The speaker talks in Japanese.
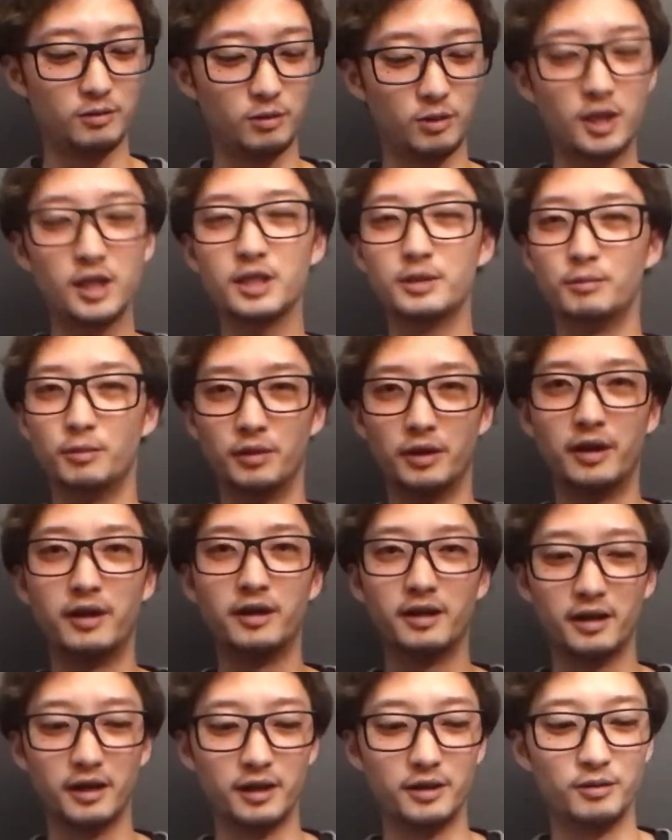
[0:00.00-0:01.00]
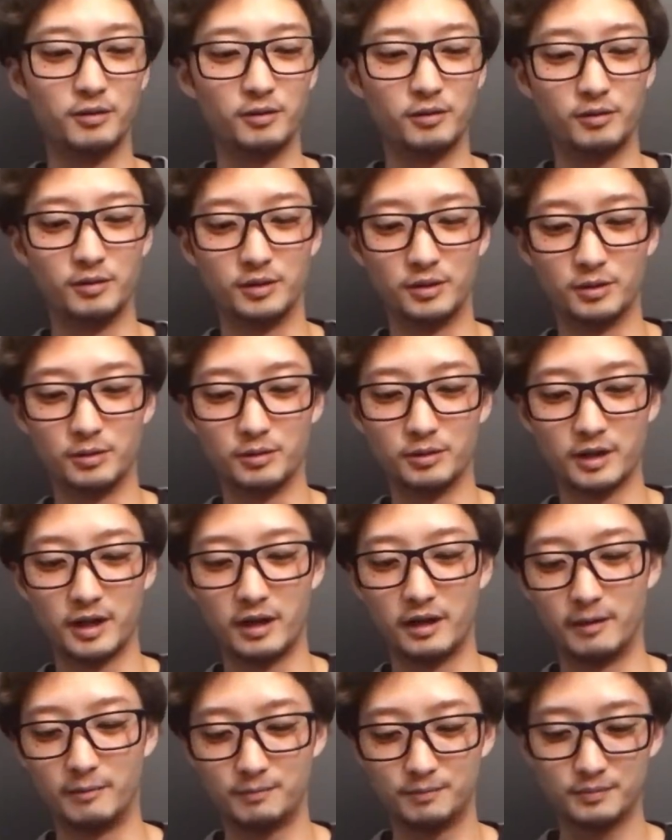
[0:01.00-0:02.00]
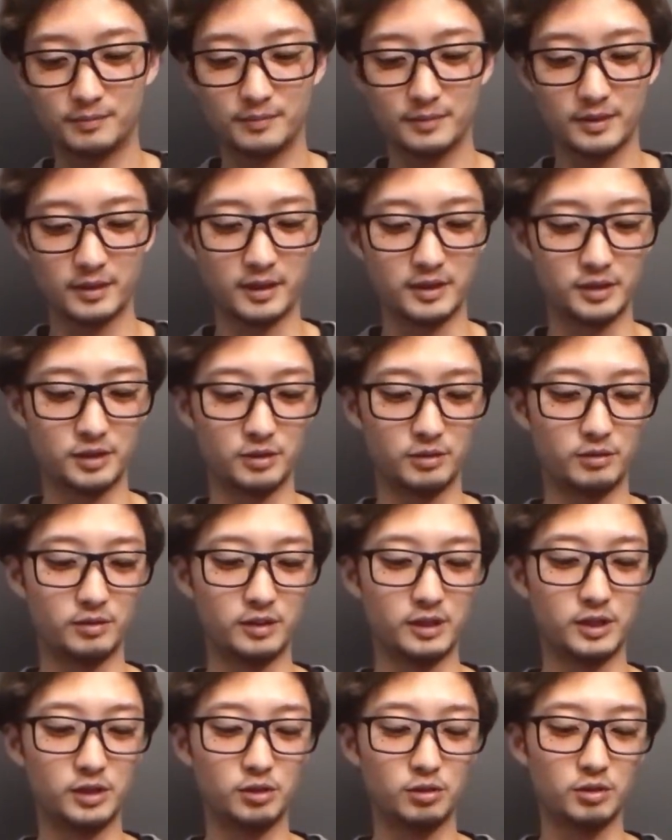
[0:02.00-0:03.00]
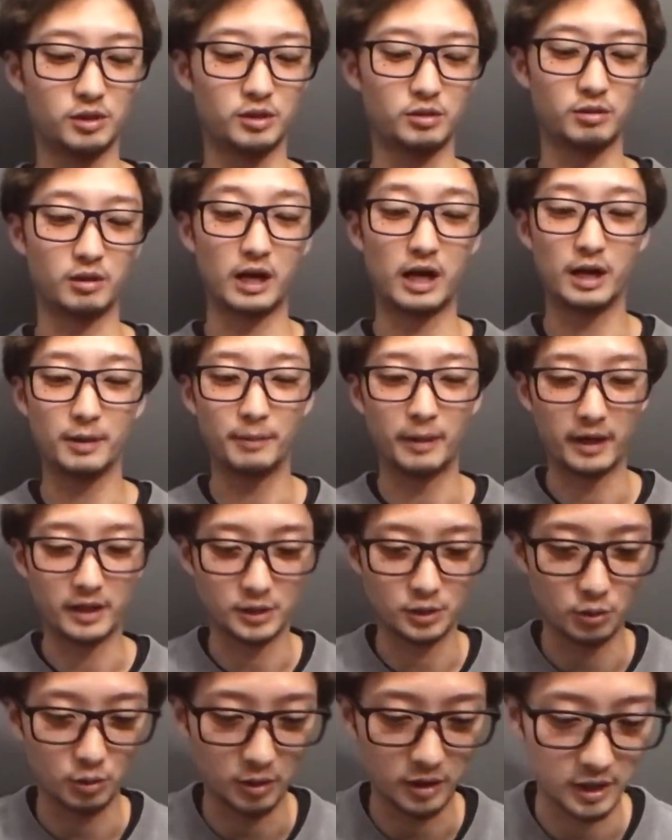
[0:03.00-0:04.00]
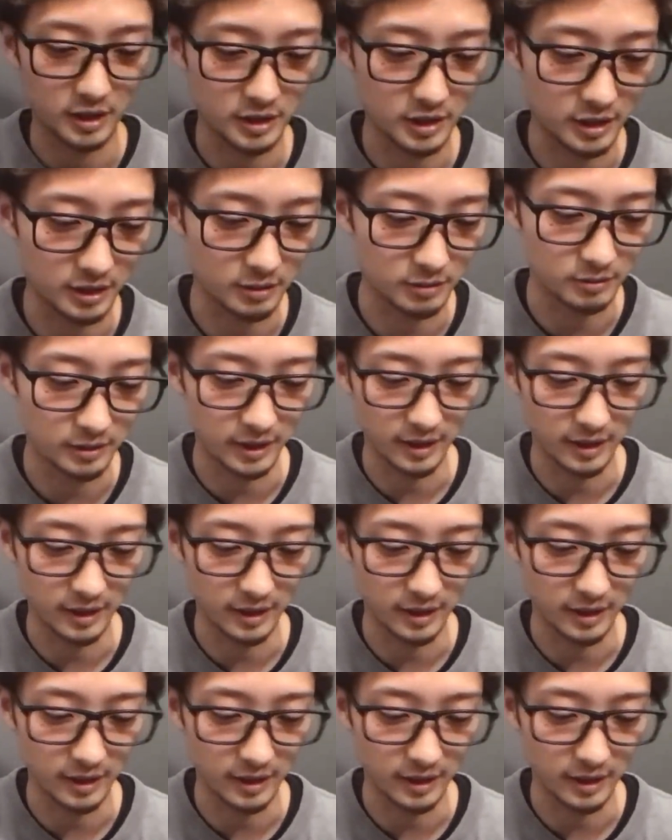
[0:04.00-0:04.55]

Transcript: 他にもねあのいろんななんちゅうのいい商品とかあれば紹介していくん